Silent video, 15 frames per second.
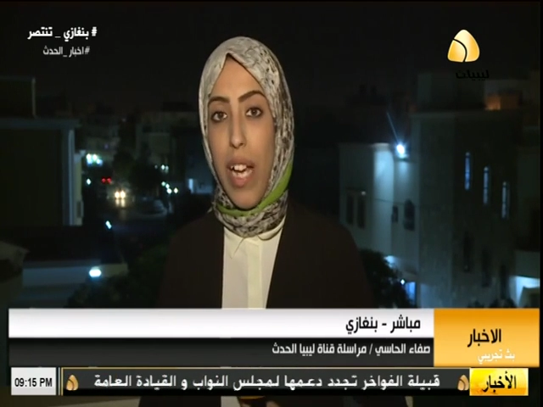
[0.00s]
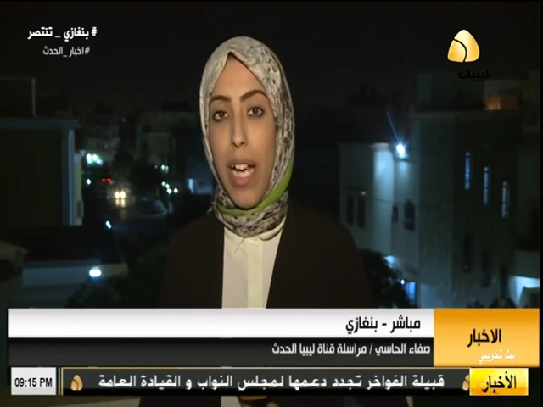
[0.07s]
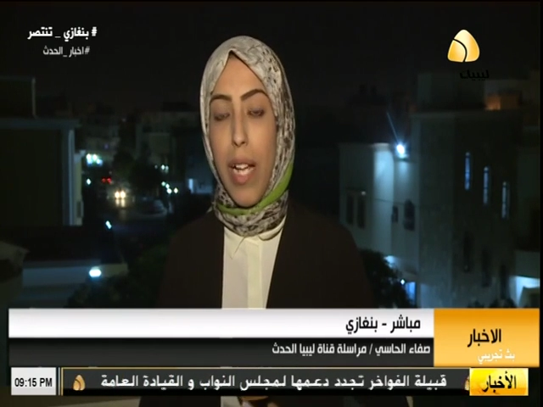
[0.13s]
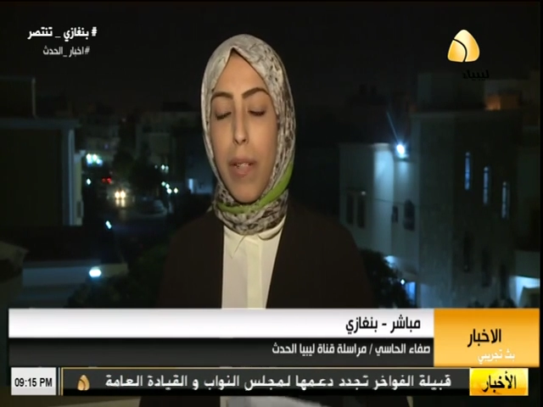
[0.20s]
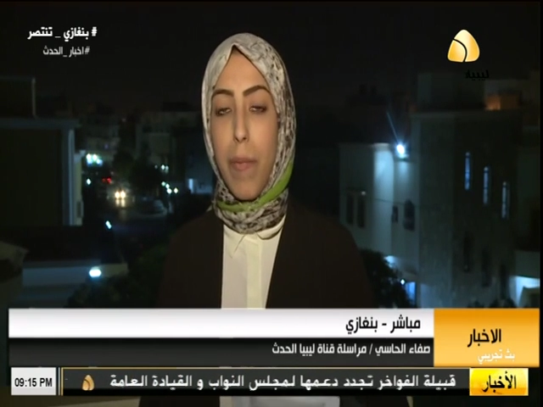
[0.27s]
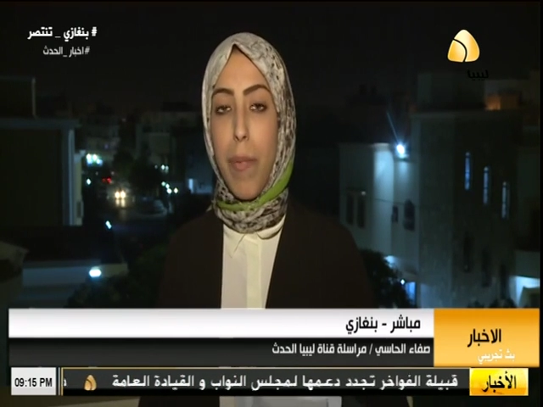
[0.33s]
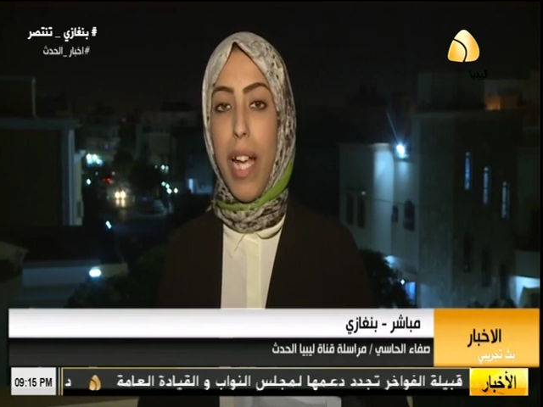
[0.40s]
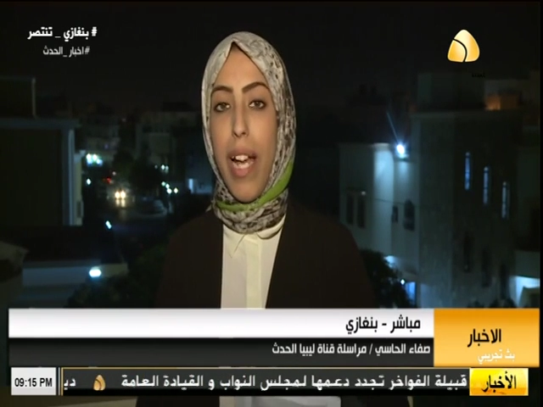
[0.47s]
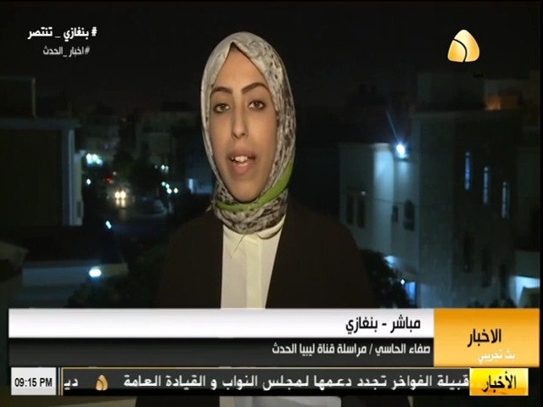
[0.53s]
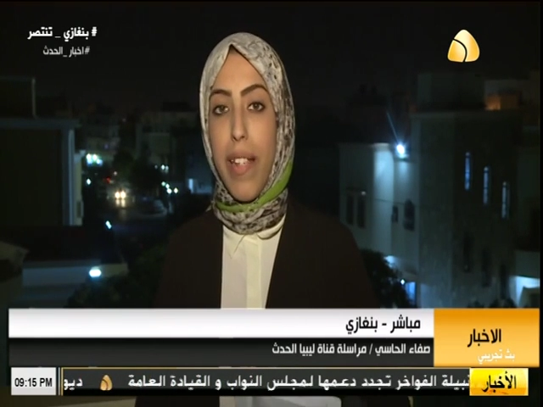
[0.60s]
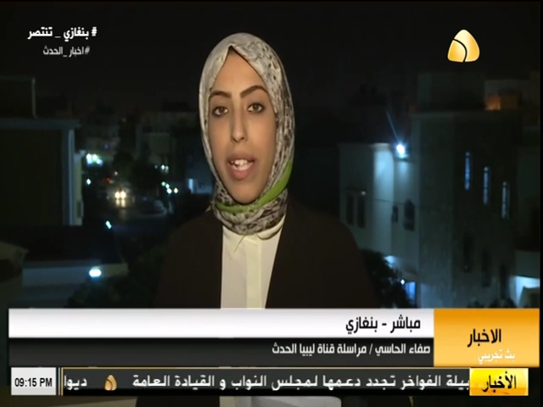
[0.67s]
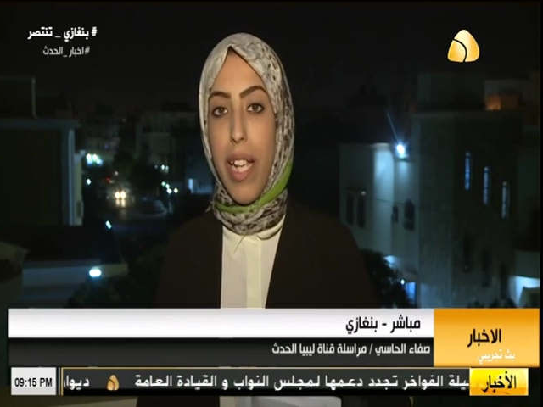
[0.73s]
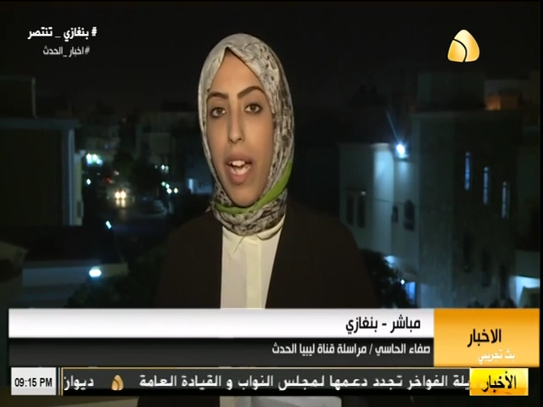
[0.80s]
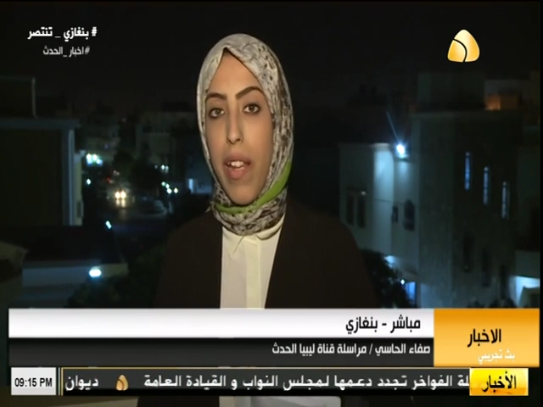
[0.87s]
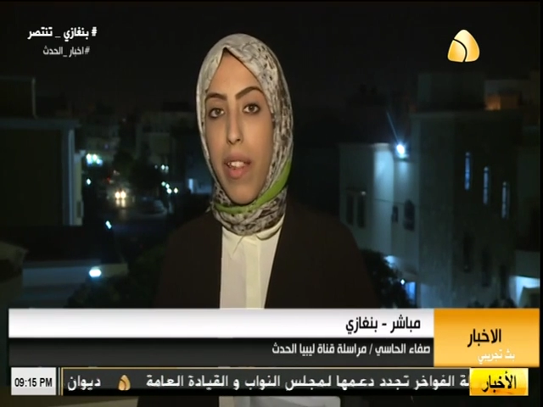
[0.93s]
احتفاء
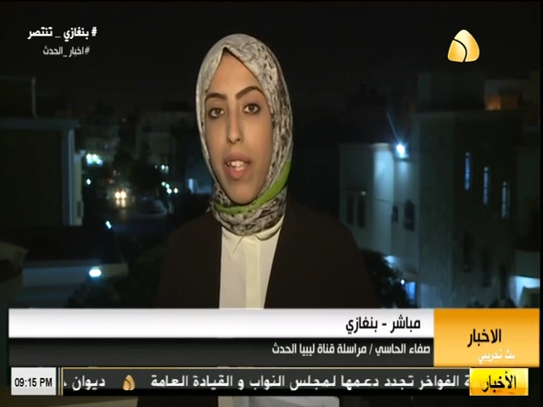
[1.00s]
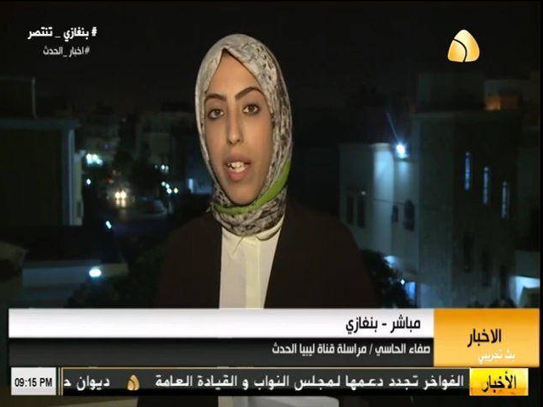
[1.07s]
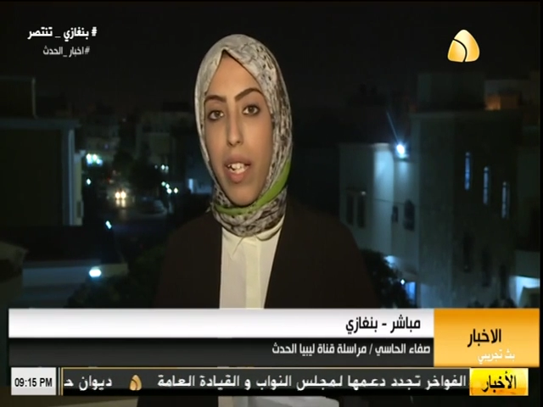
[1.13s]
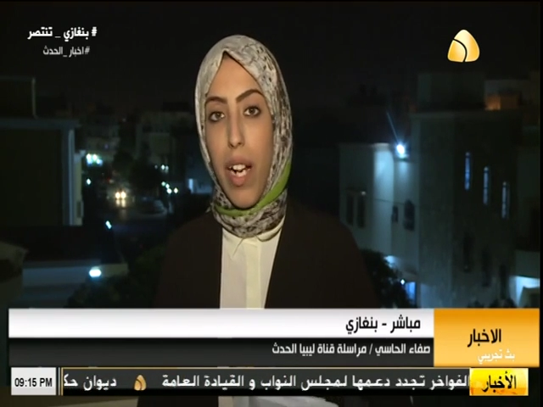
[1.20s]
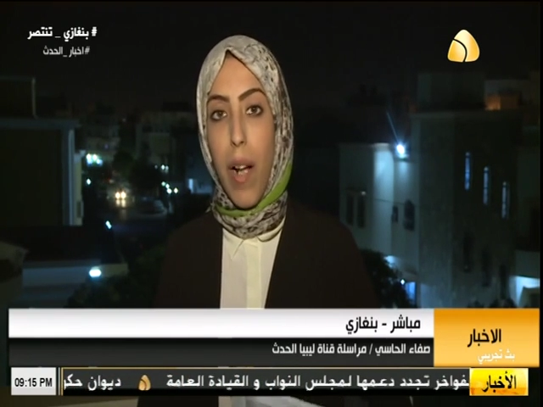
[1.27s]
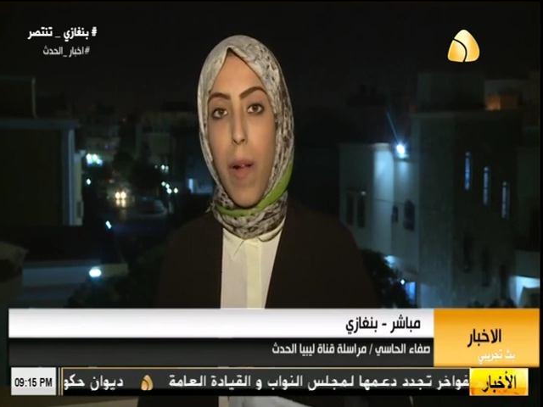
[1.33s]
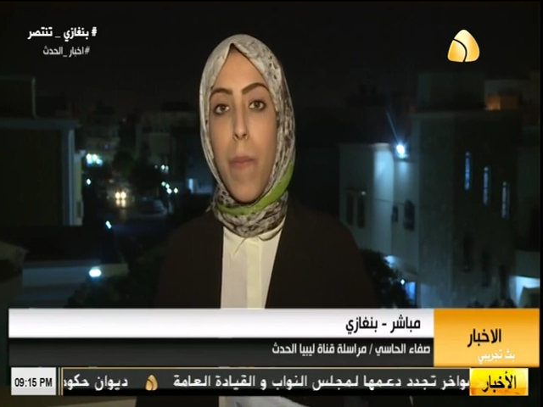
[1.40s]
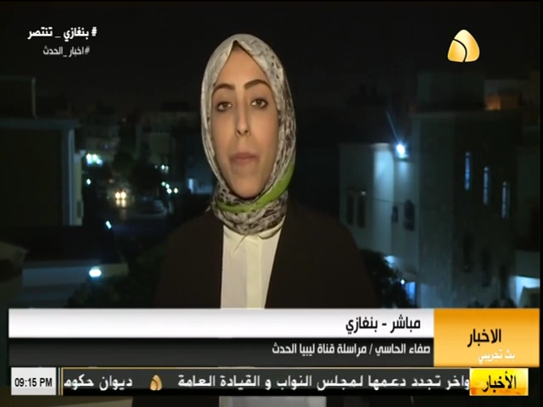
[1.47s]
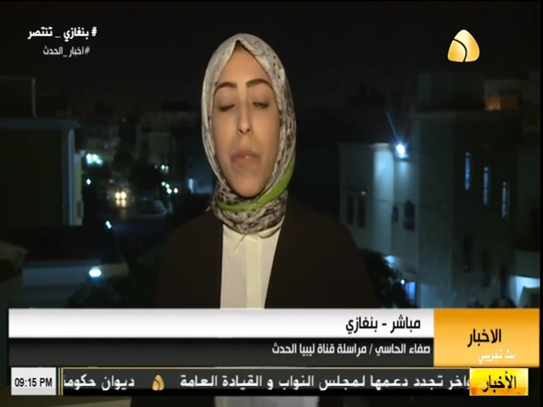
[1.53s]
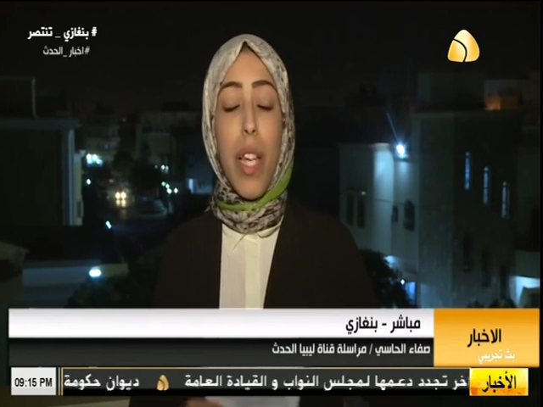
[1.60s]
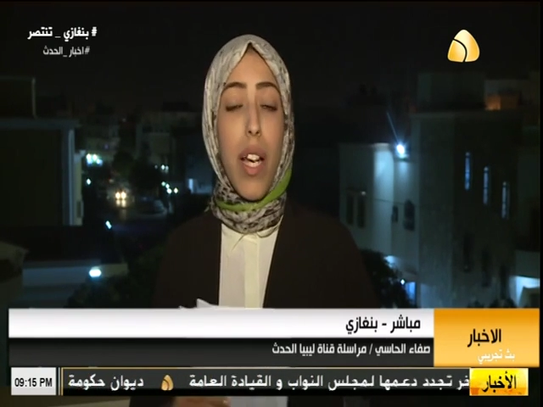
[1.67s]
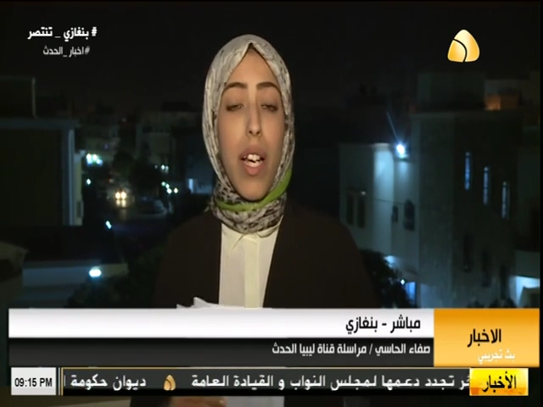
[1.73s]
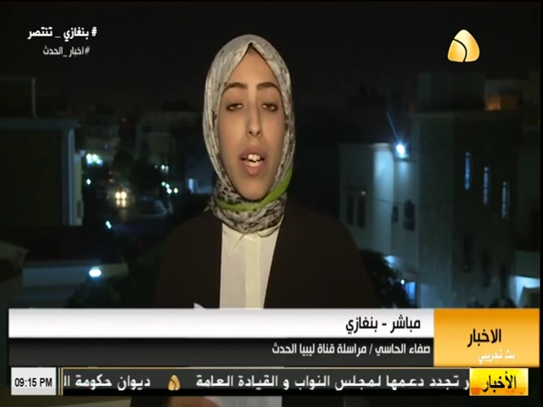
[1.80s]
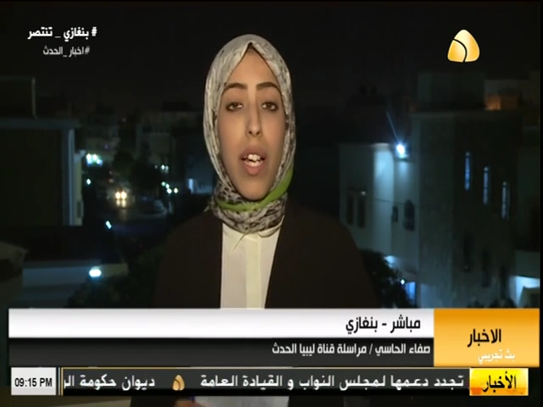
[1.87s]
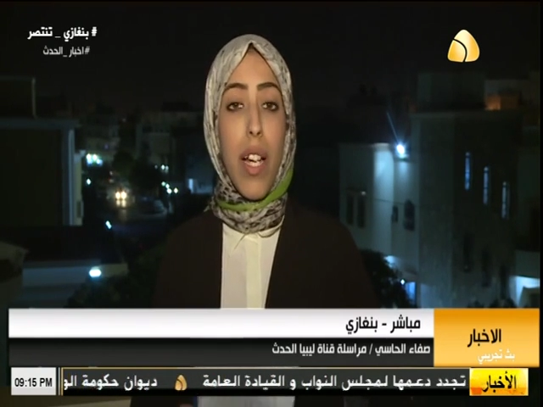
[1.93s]
بهذه الذكرى